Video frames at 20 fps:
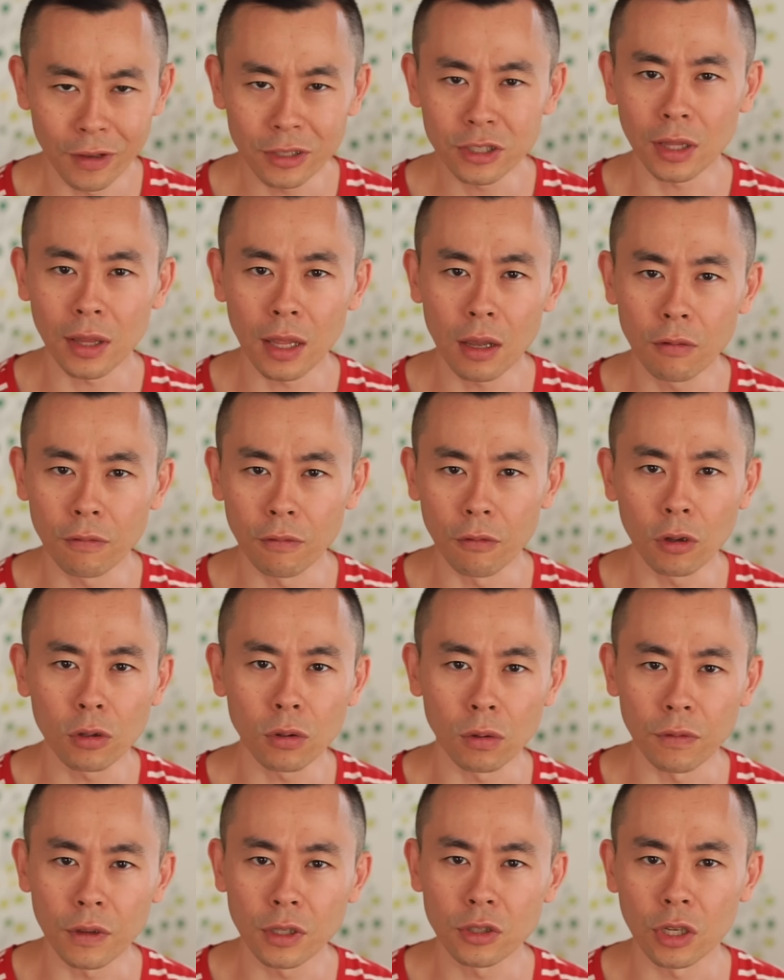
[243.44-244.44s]
Veja até um
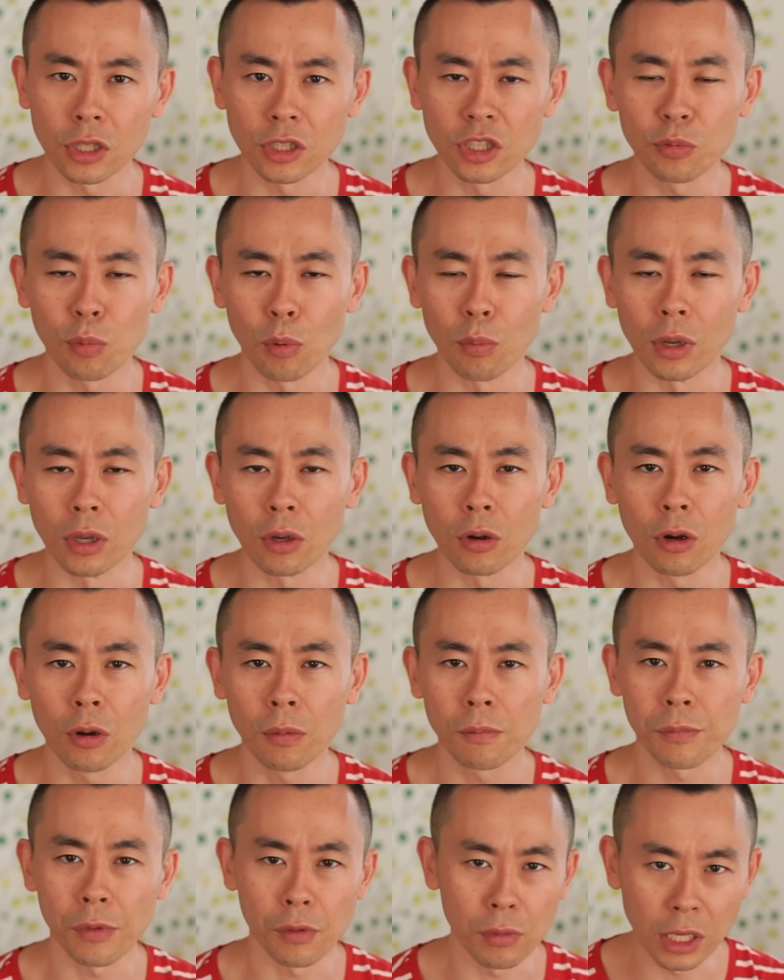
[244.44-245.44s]
outro vídeo que a gente
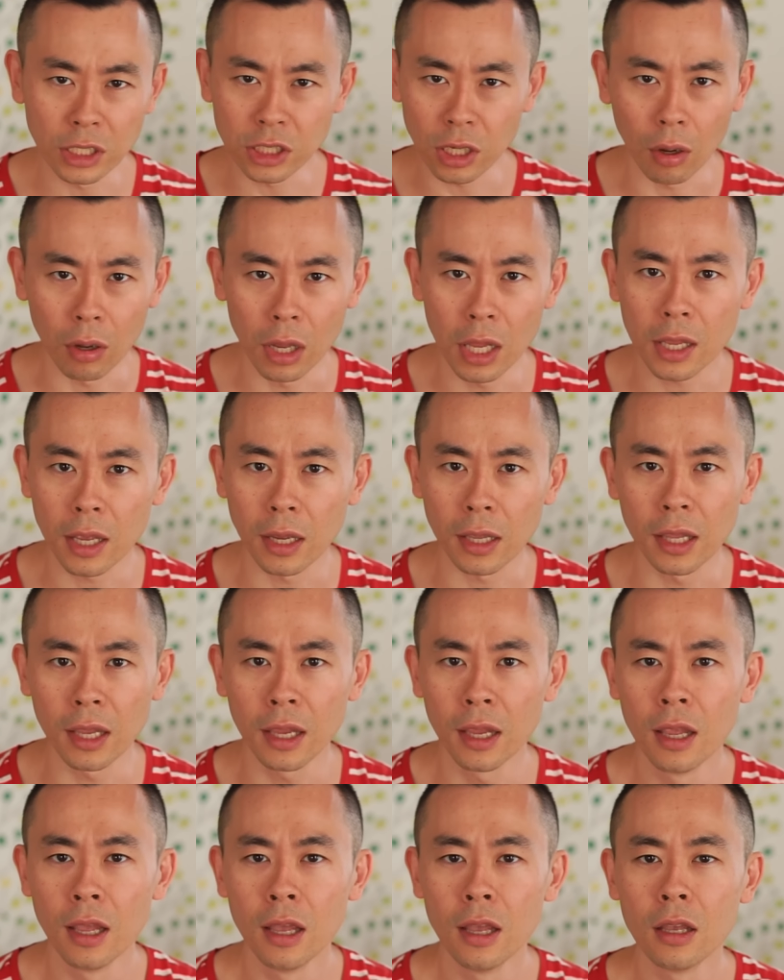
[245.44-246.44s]
publicou, vou deixar o link
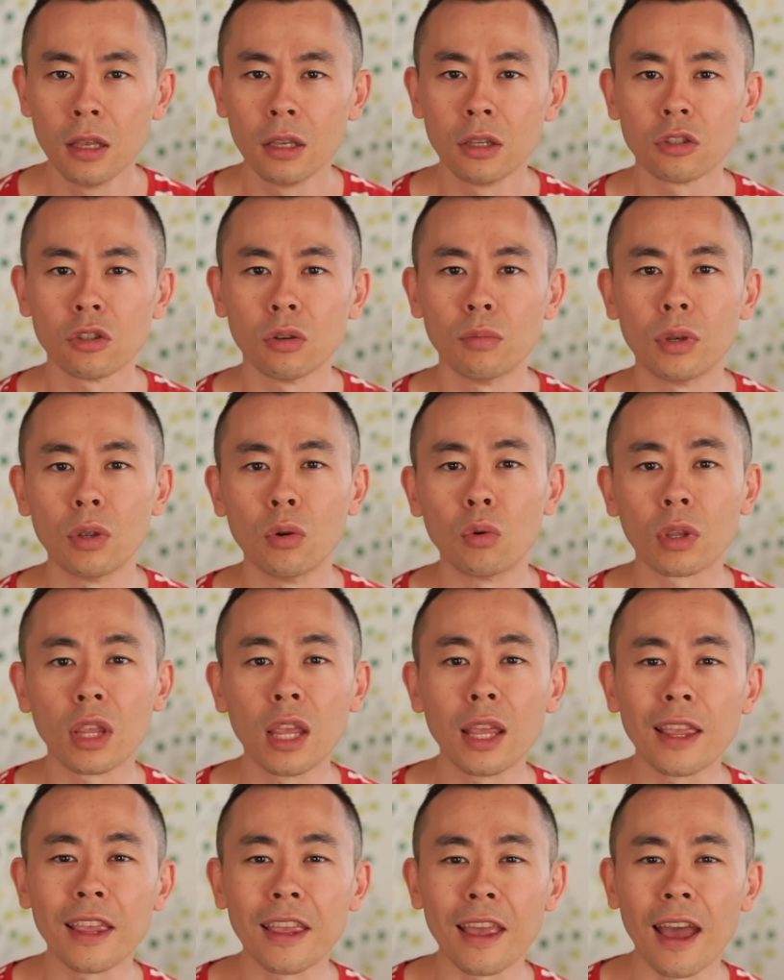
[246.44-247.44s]
aqui, sobre o
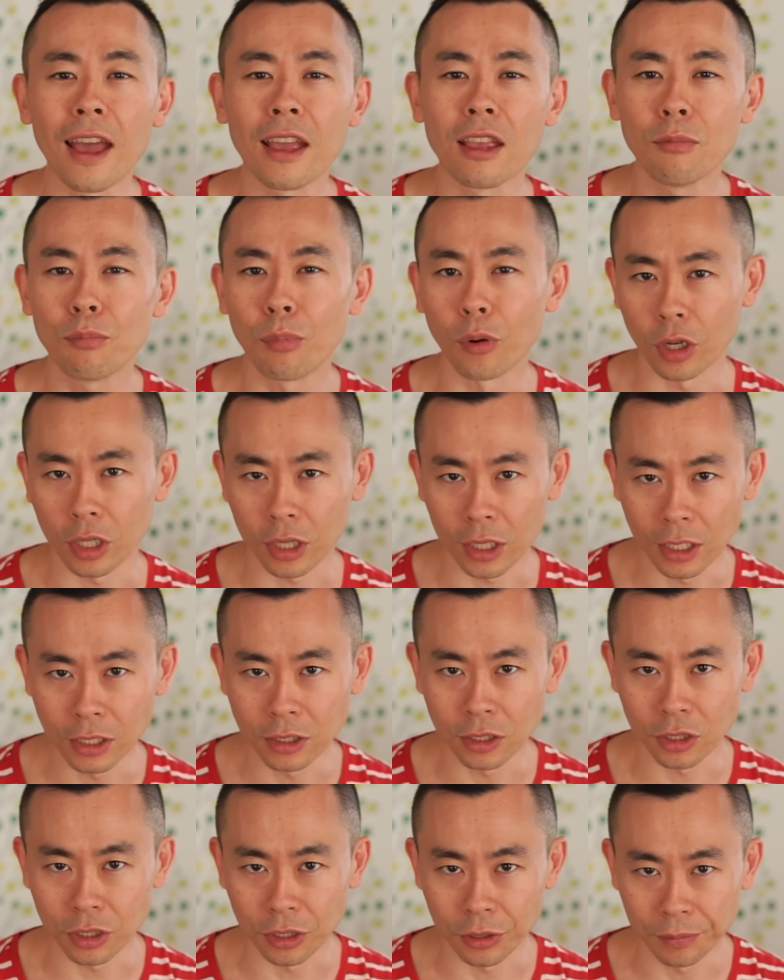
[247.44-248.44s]
que, que é
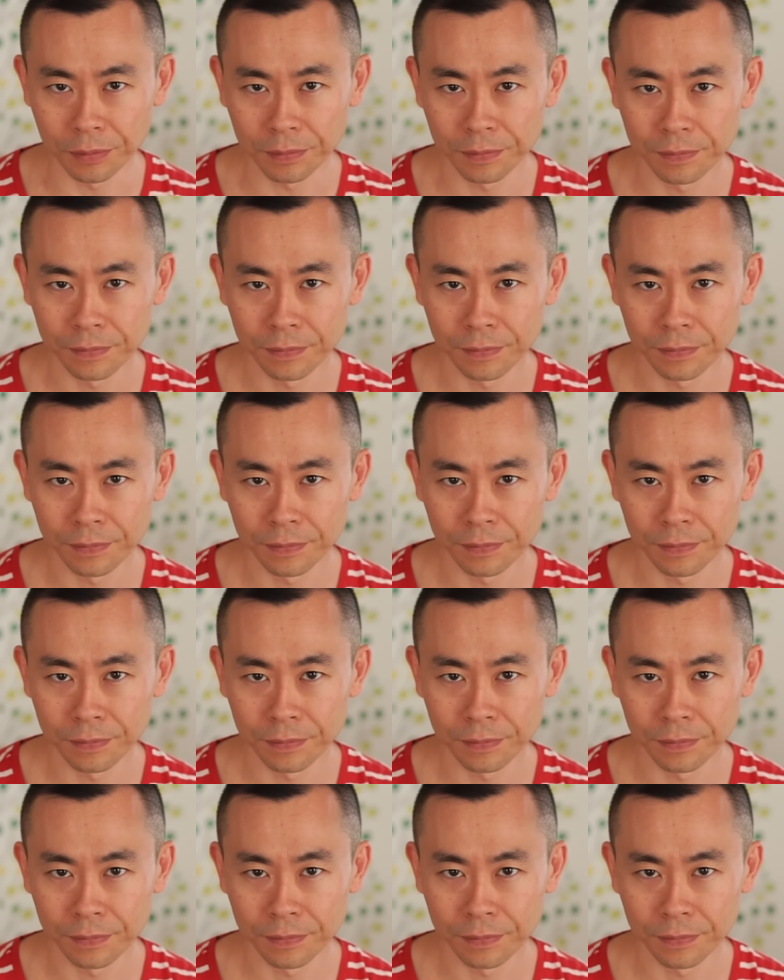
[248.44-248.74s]
importante.